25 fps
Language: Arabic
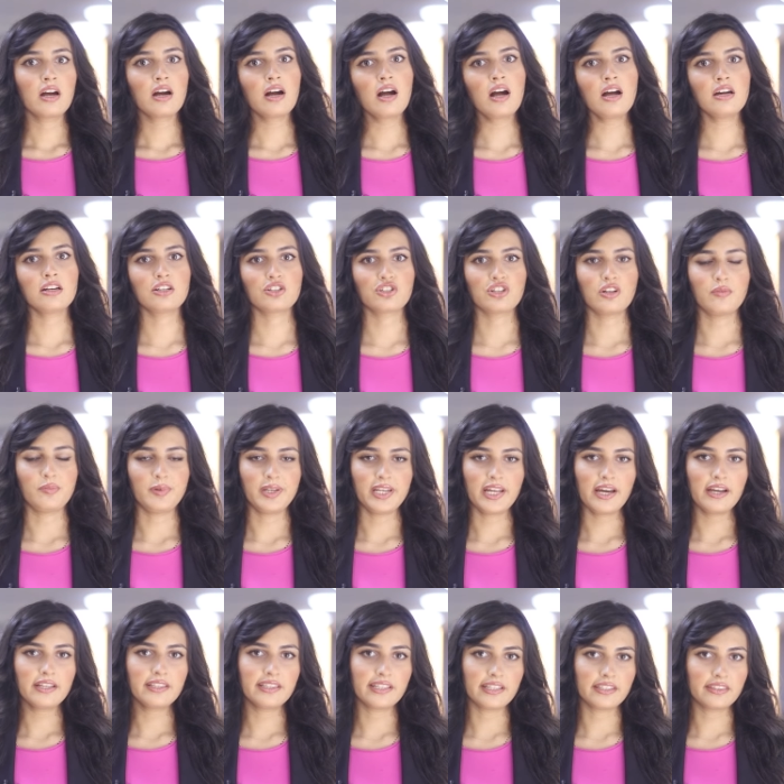خارج
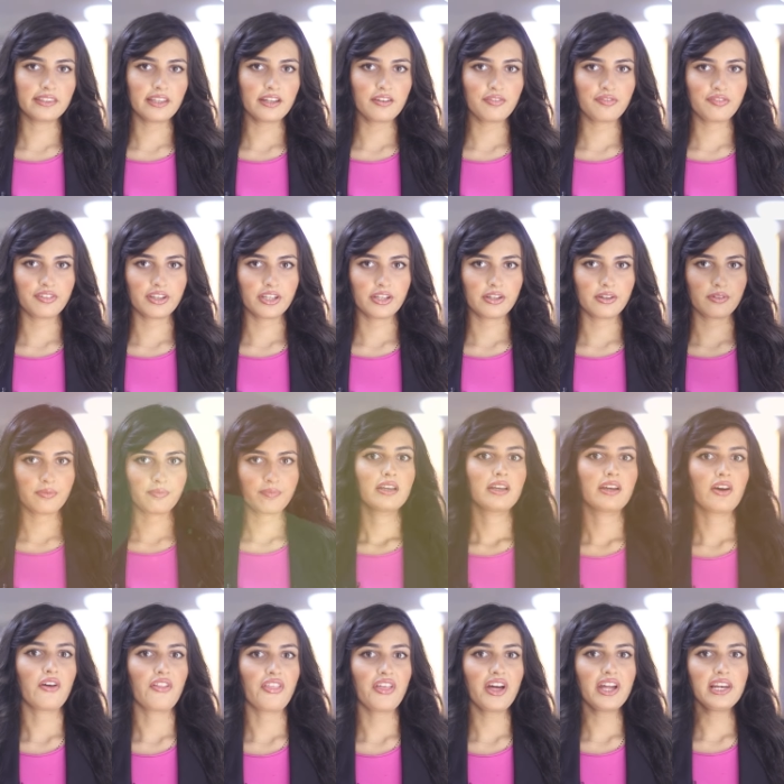البلاد للترفيه.
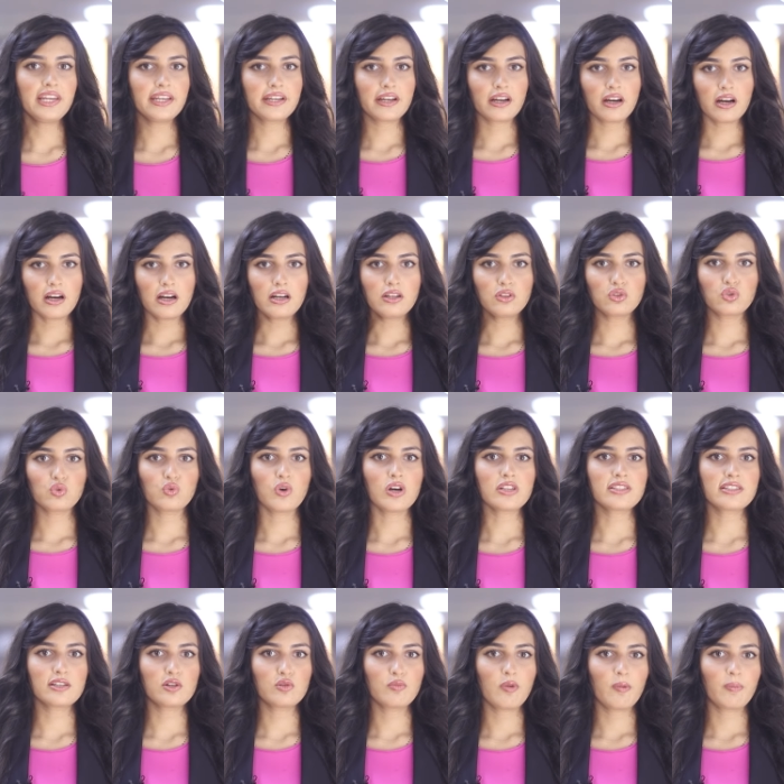كذلك
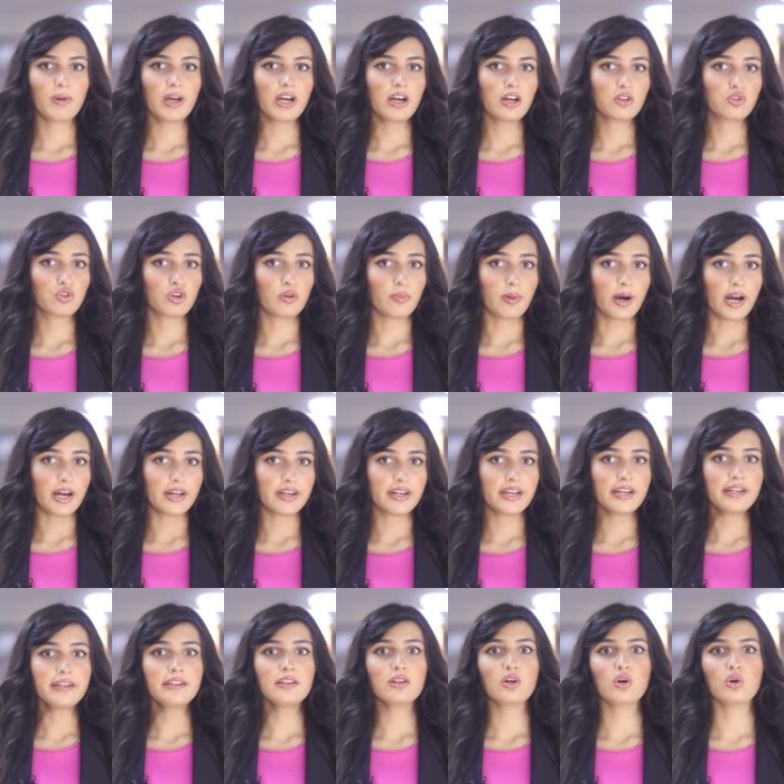تواصل مملكة
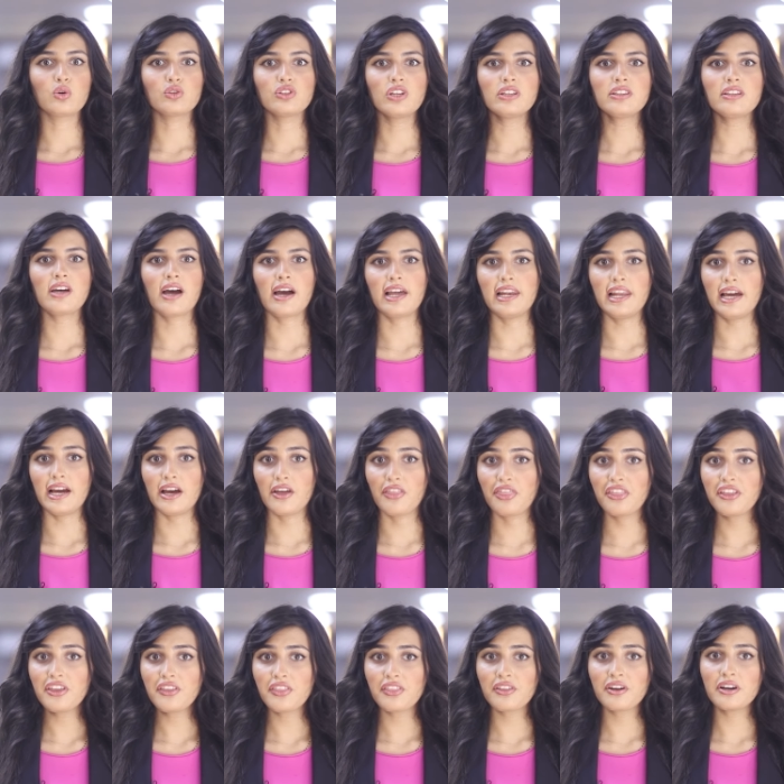البحرين خططها
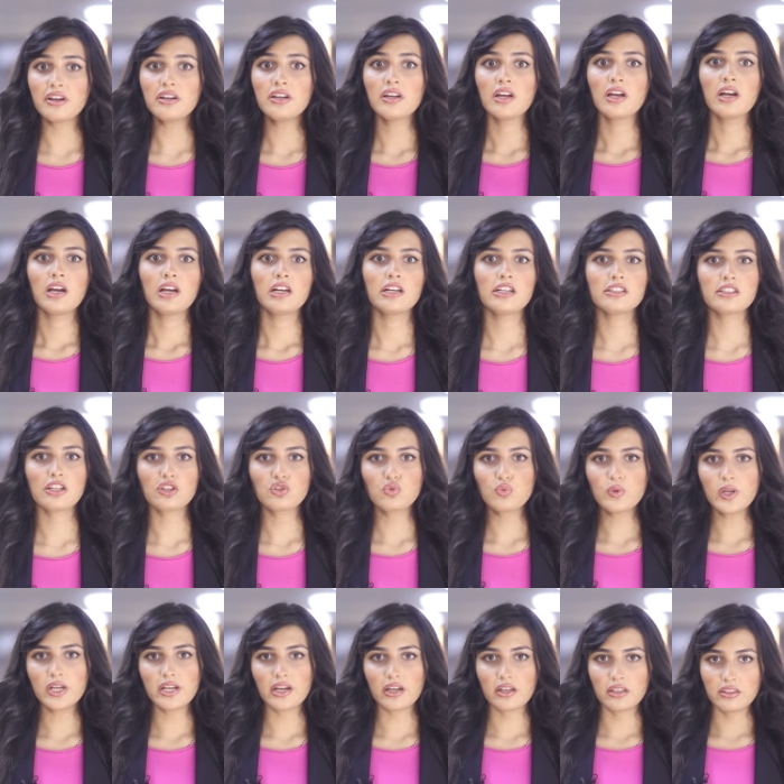الحثيثة
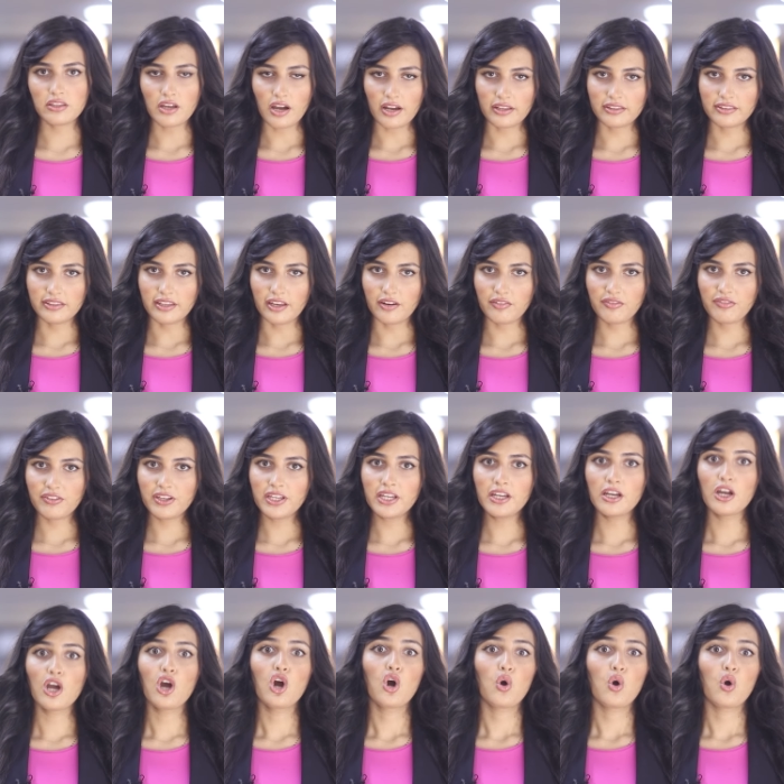لتطوير قطاع الترفيه